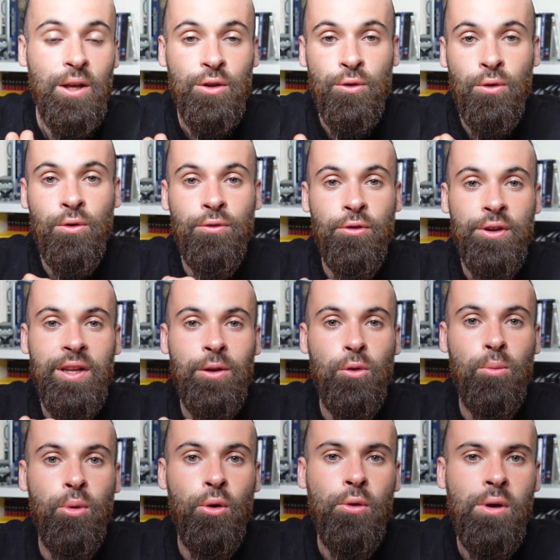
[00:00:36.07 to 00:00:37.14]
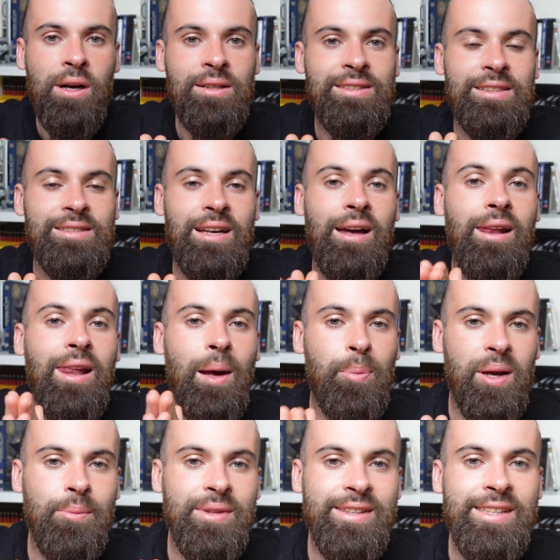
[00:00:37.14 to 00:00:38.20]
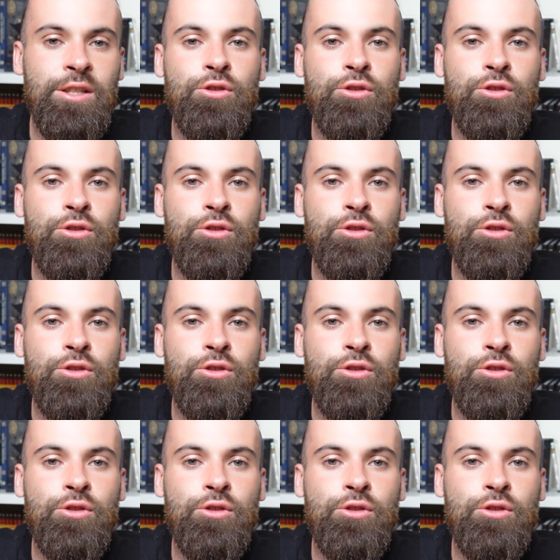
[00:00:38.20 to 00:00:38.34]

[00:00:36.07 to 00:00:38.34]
Donc venez nombreux, hein. ça sera l'après-midi,